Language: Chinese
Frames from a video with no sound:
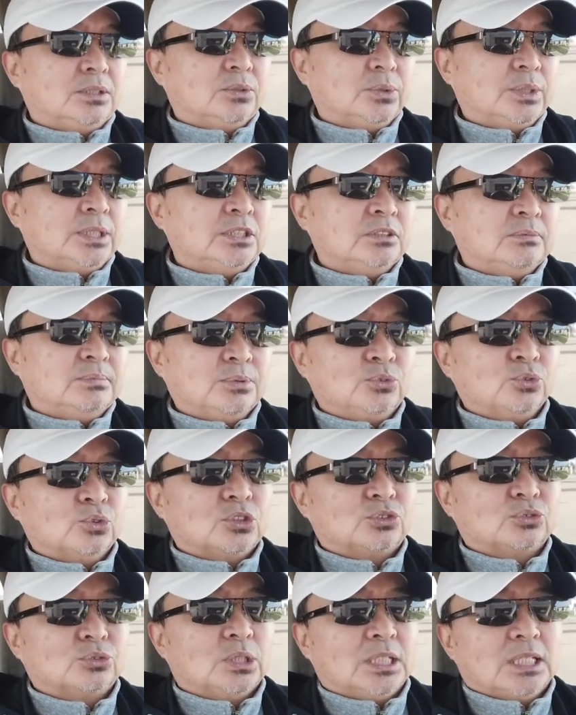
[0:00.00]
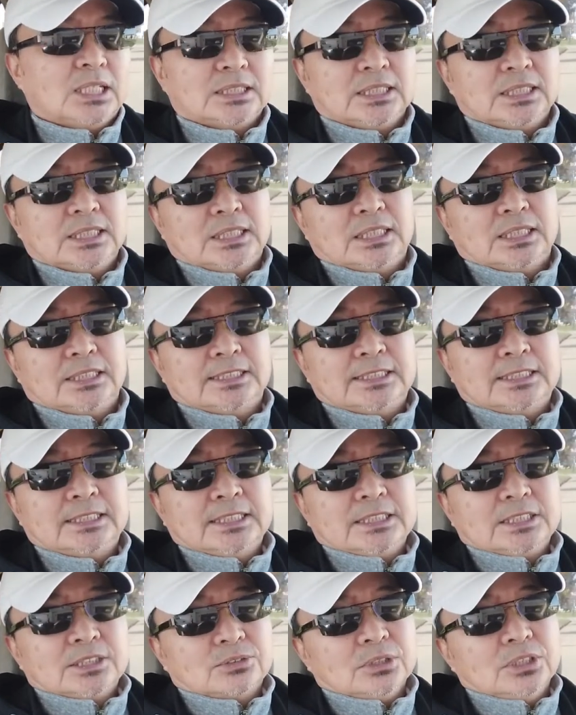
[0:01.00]
我也就不多说了。这里，
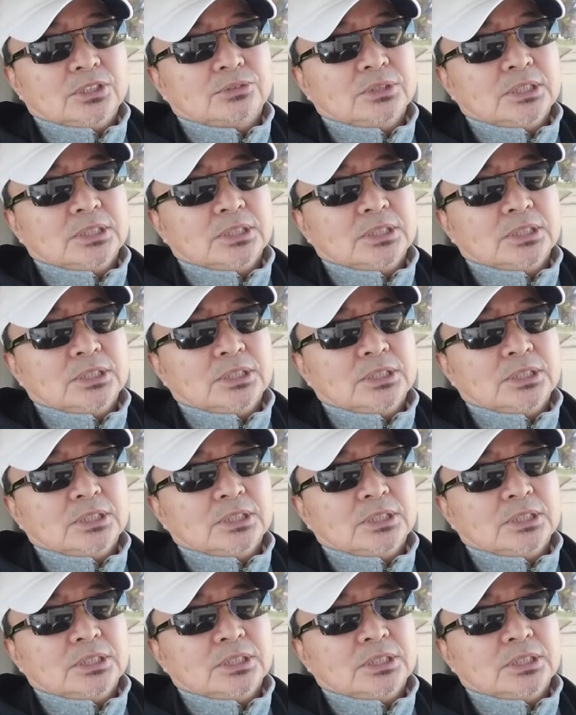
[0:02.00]
所以